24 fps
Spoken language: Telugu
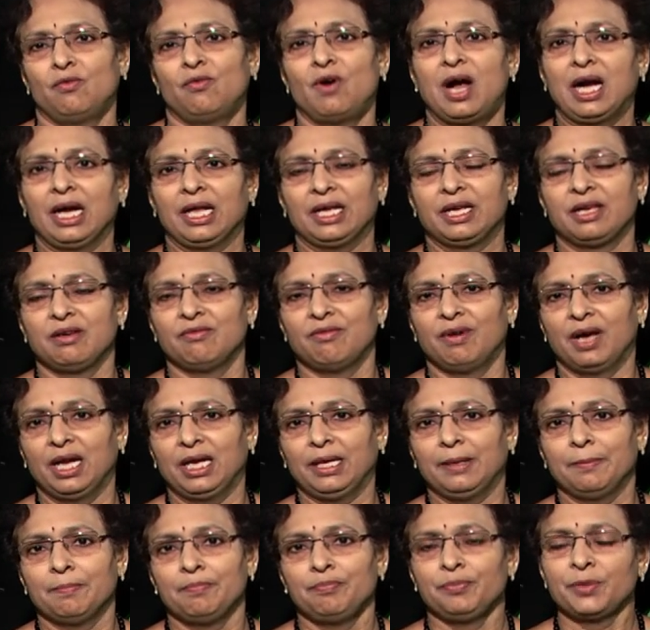వాళ్ళకి
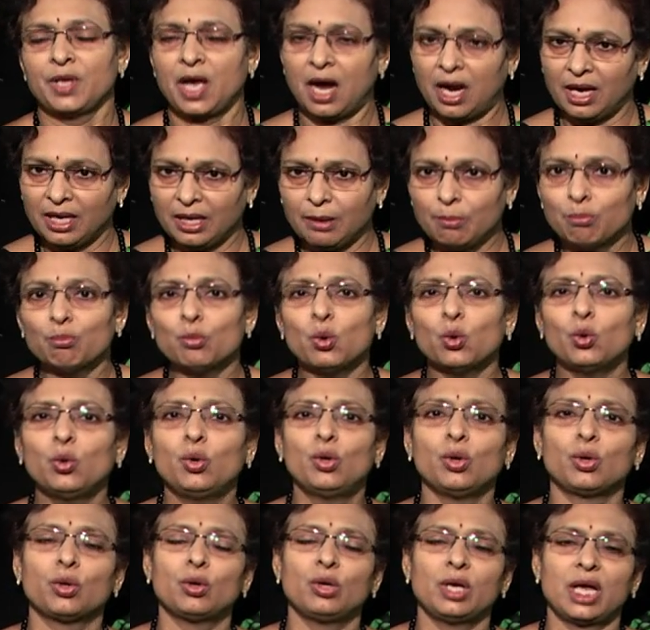ఇవ్వాలి అంటే
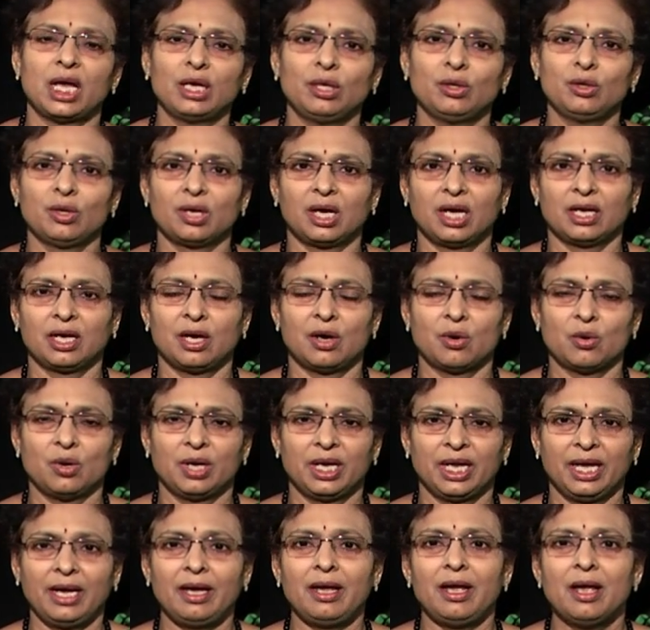ముగ్గురు నలుగురు కనుక
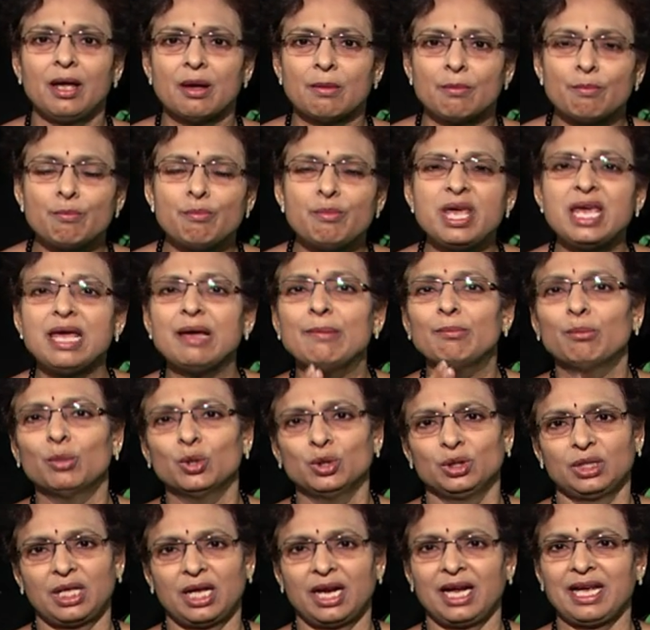ఉంటే మీ
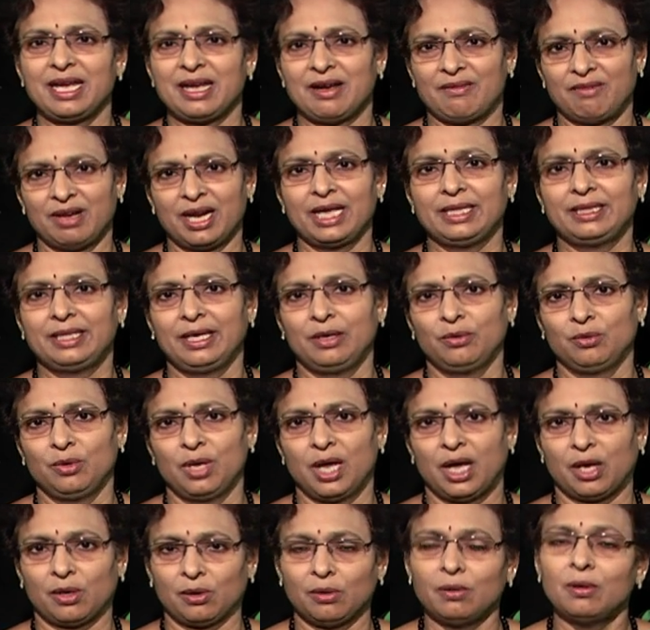ముందర ఎవరైతే
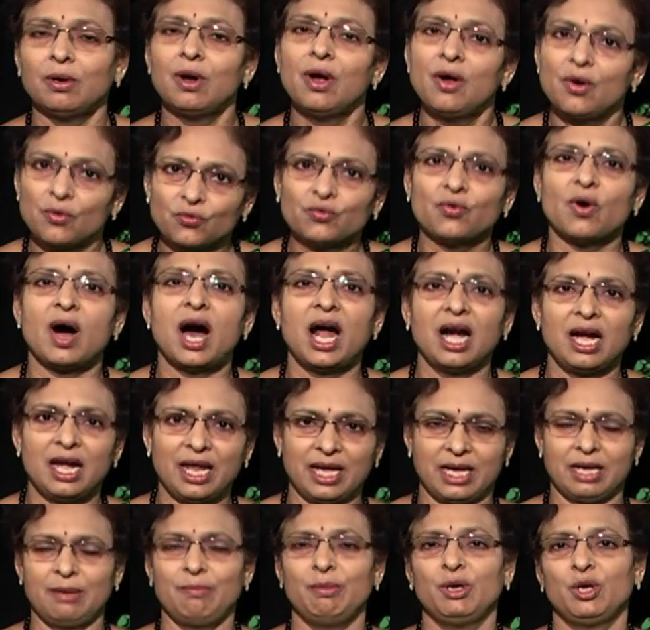ఉన్నారో
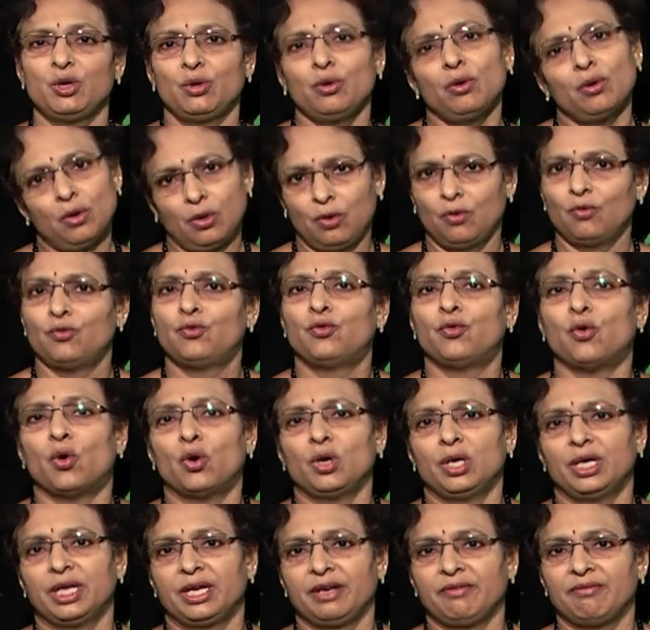వాళ్ళకి మీరు
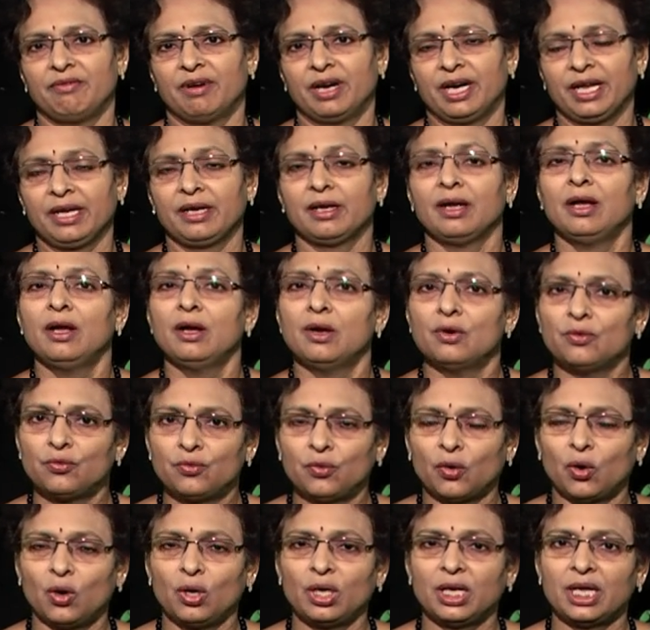ఫోల్డర్ ఇవ్వండి
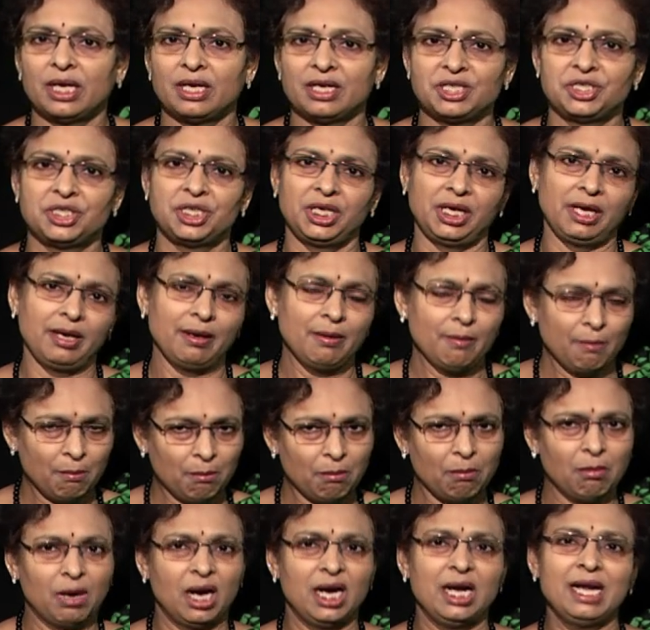ఫోల్డర్ ఇచ్చి
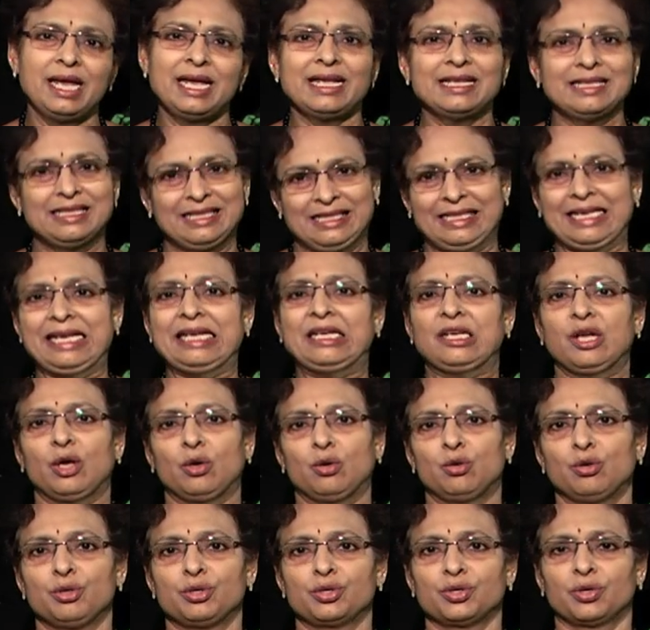మళ్ళీ సీట్లో
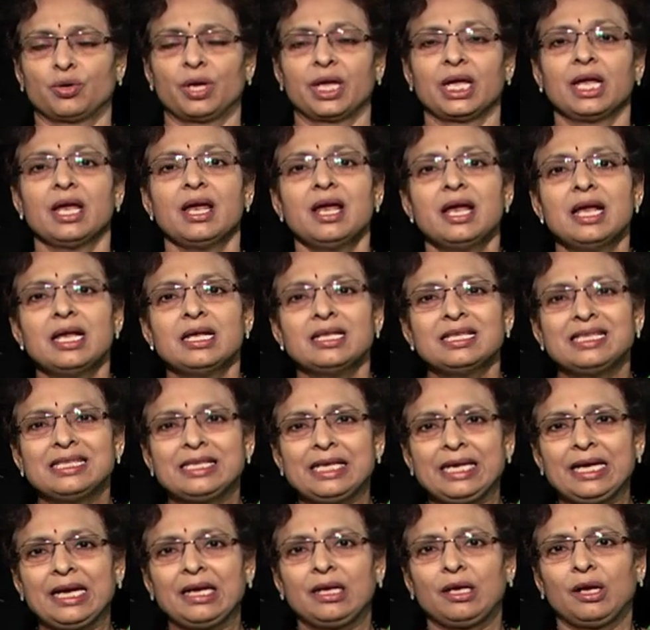కూర్చోండి
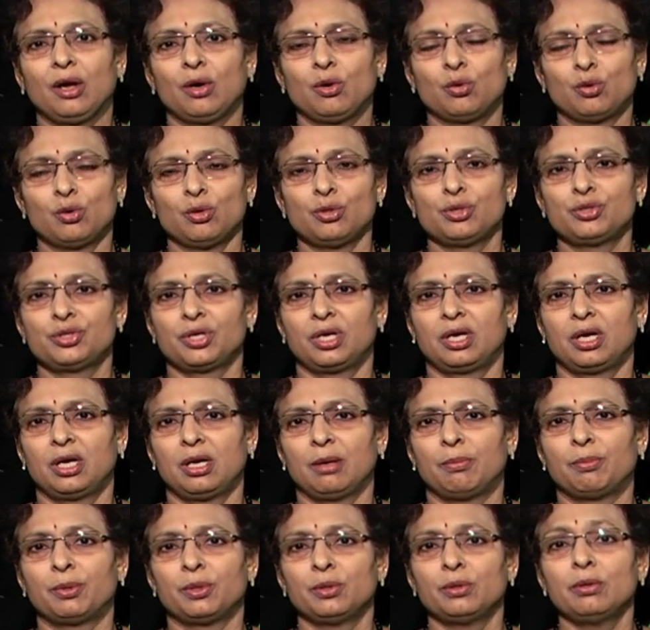సీట్లో
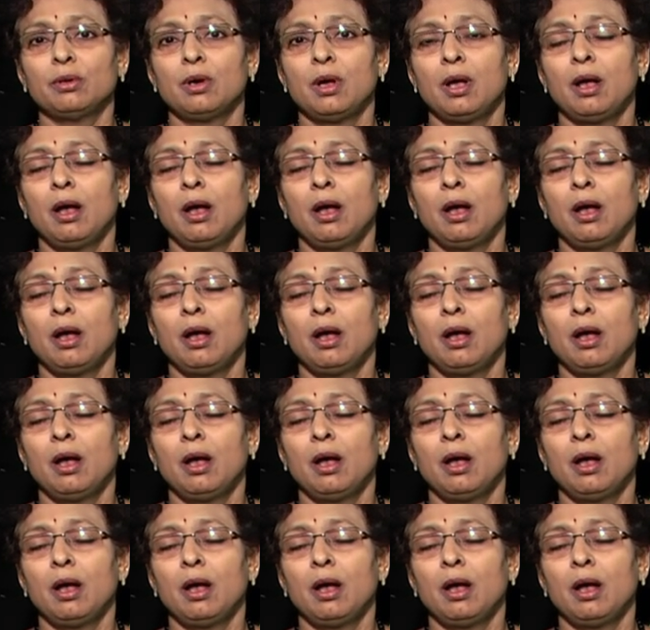కూర్చున్నటప్పుడు